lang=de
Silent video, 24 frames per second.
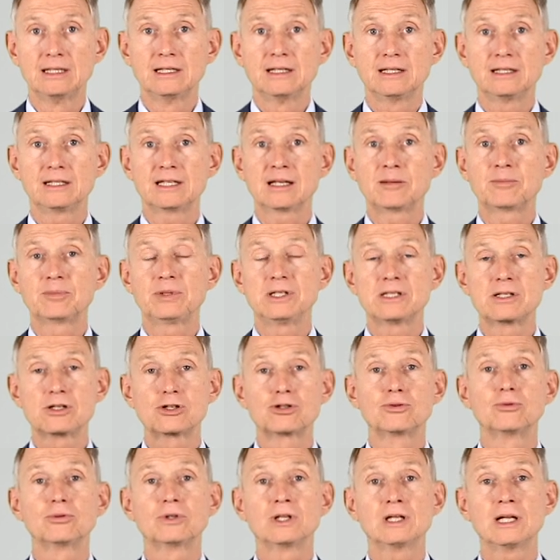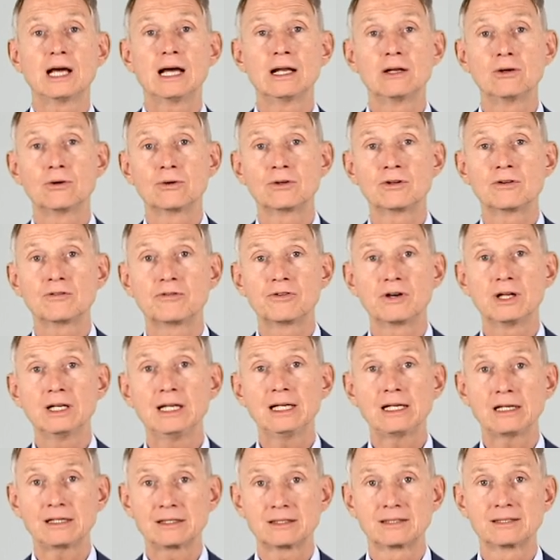Ich habe diese Studien alle unten
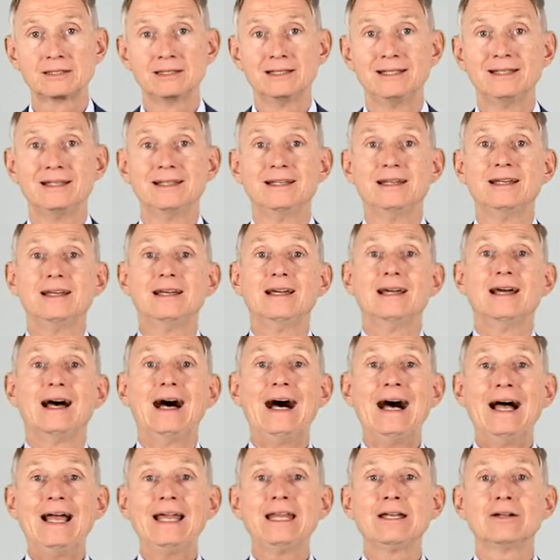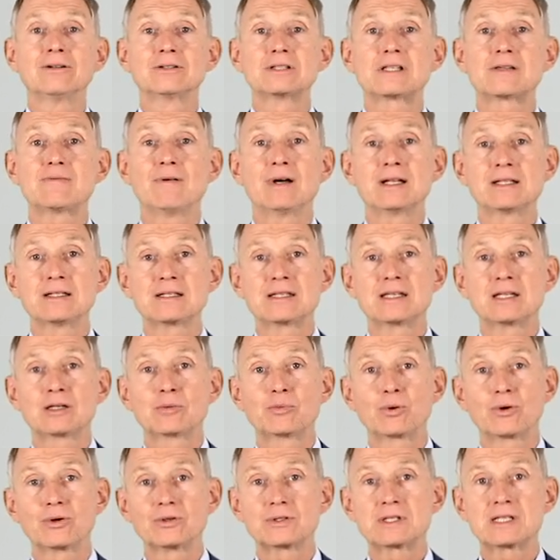verlinkt. 21%
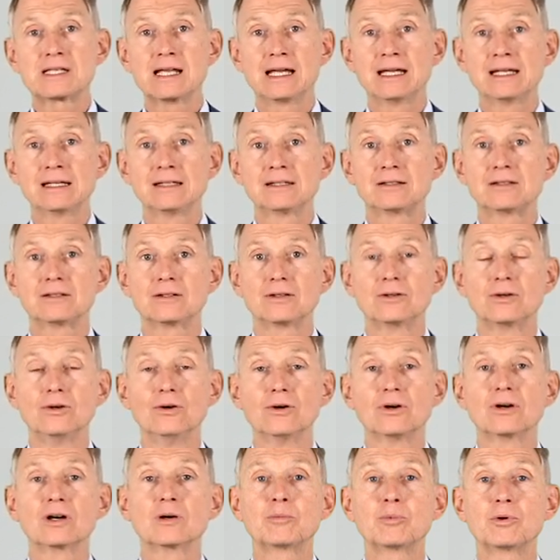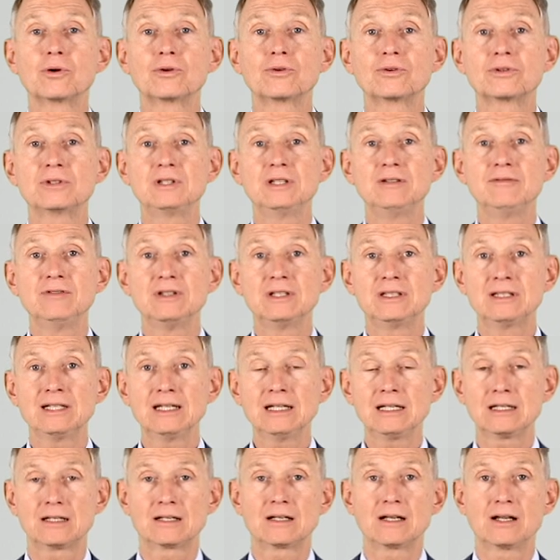Prozent höhere
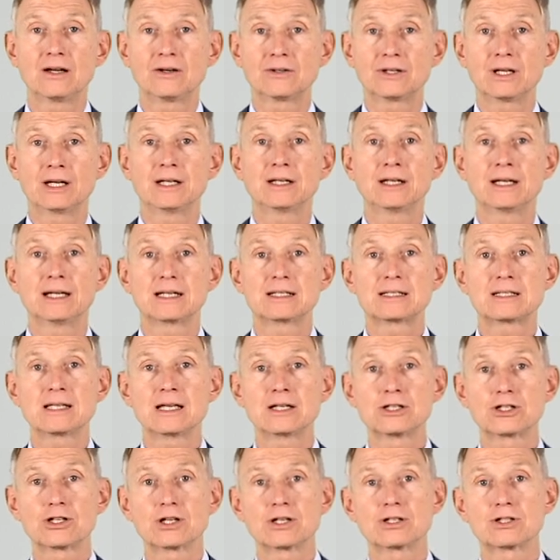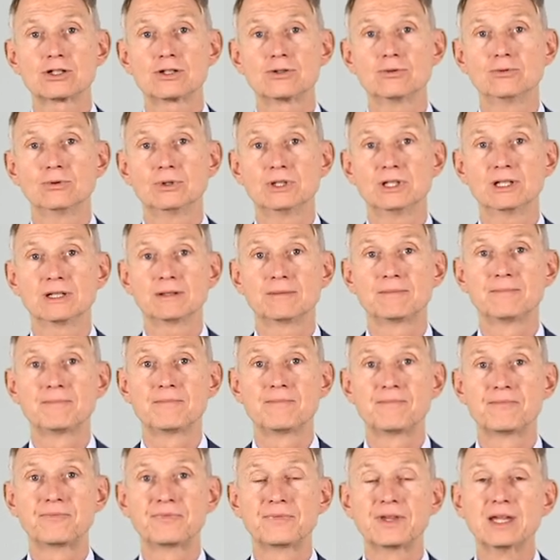Produktivität laut einer Accenture-Studie.
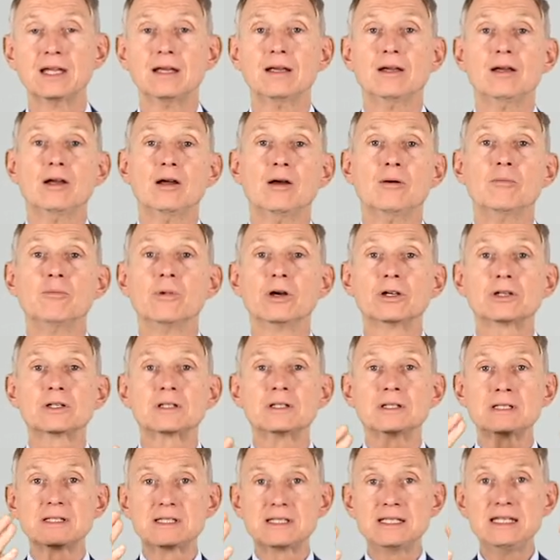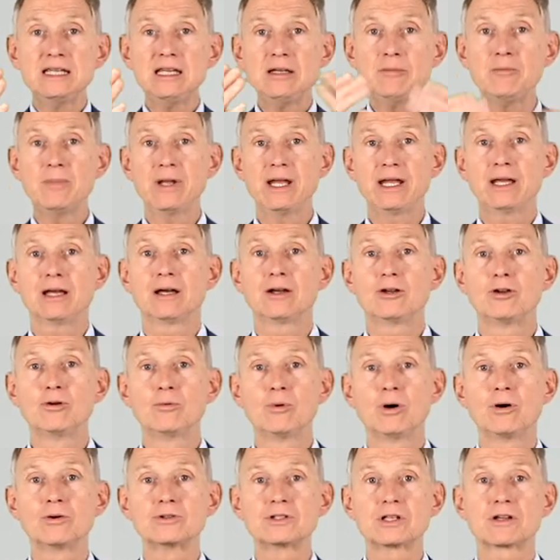Möchten Sie mehr
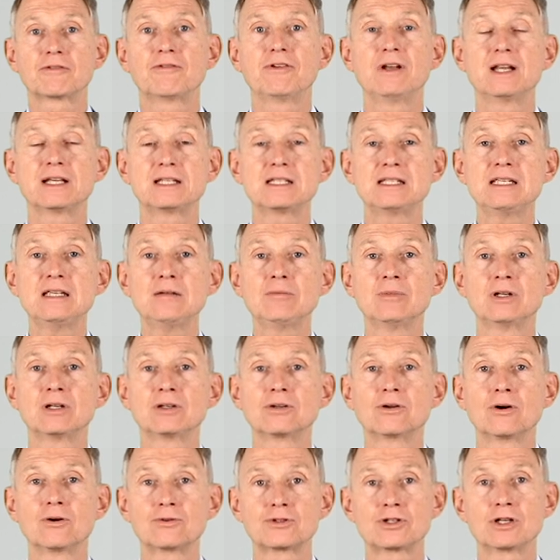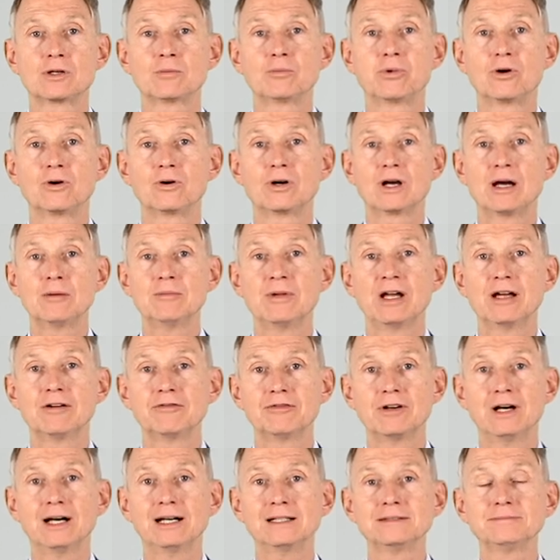über unsere flexiblen Coaching-Programme
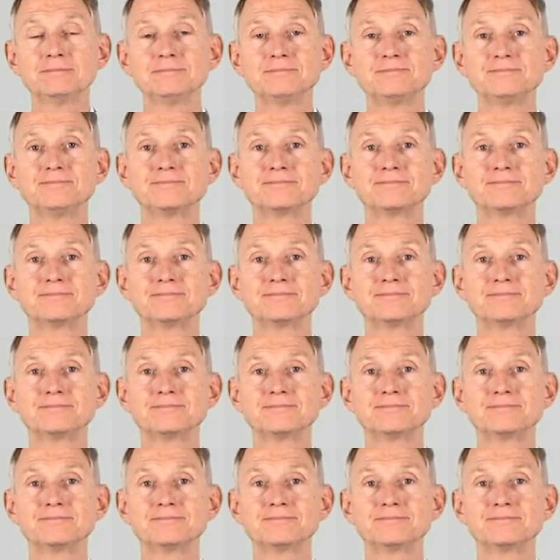erfahren?